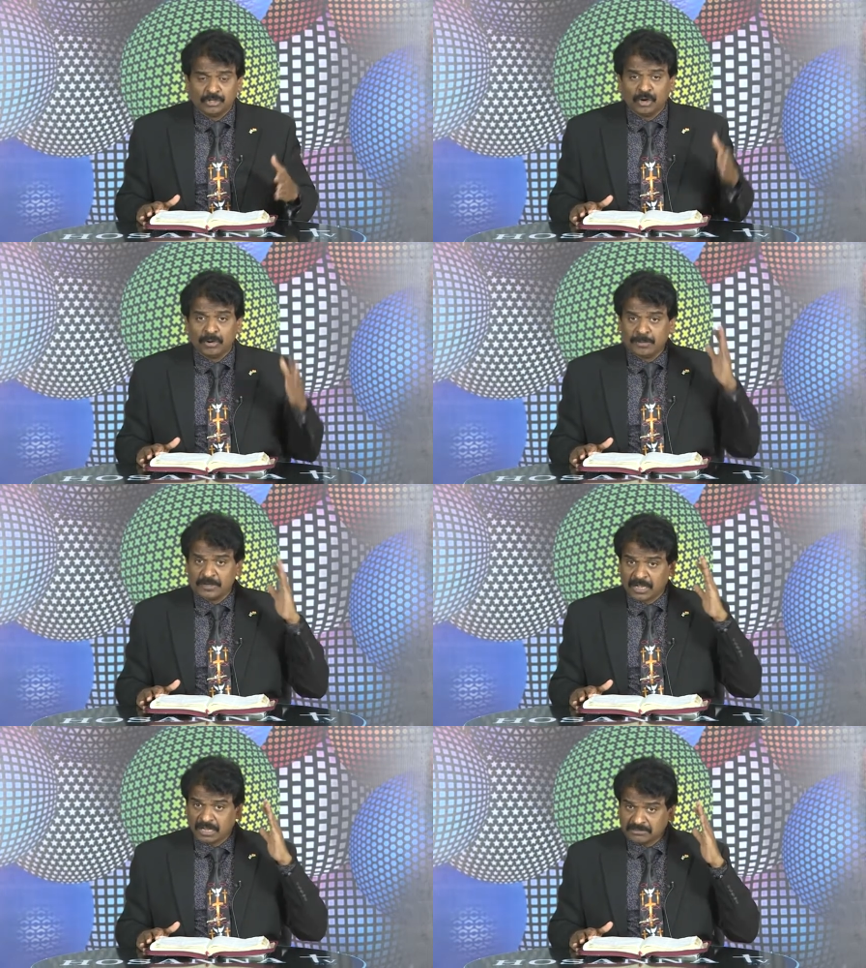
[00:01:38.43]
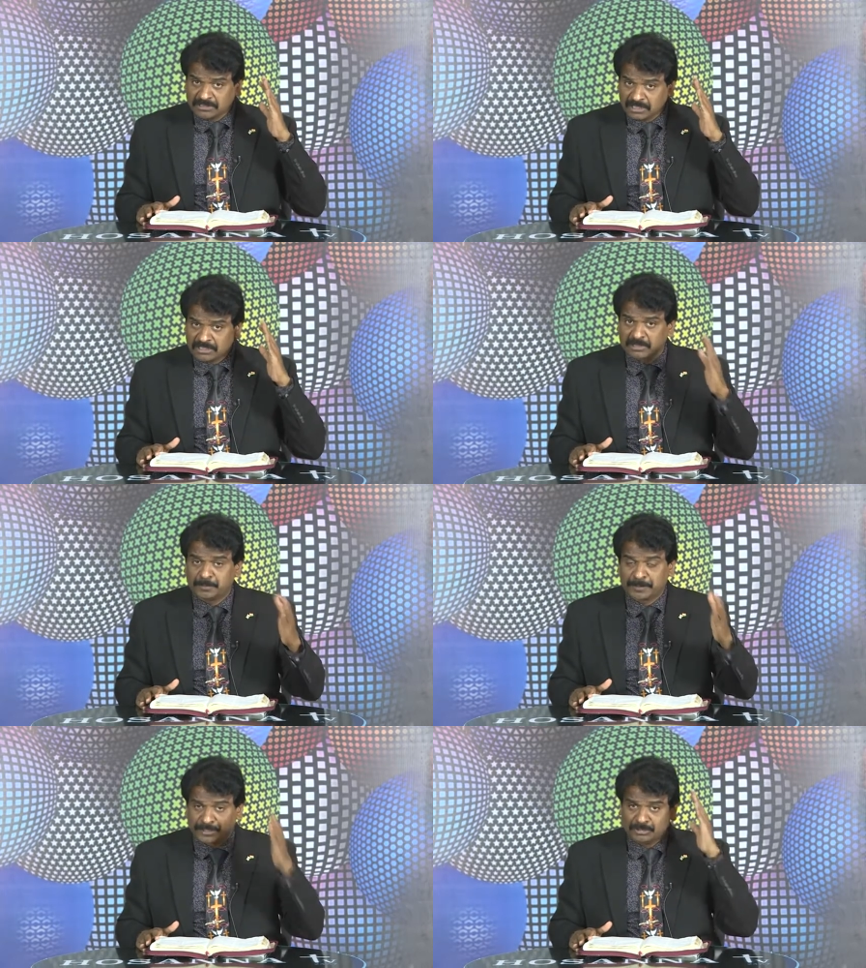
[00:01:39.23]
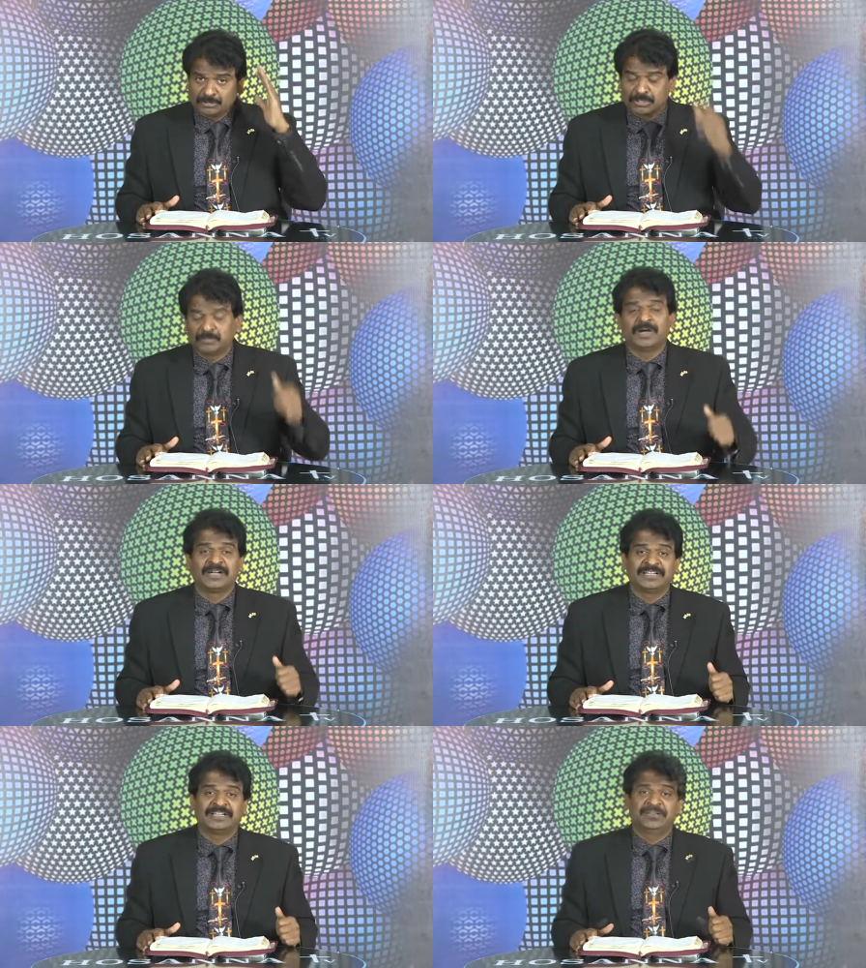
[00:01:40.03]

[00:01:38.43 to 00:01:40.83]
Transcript: யோபு கர்த்தருக்கு பிரதியுத்திரமாக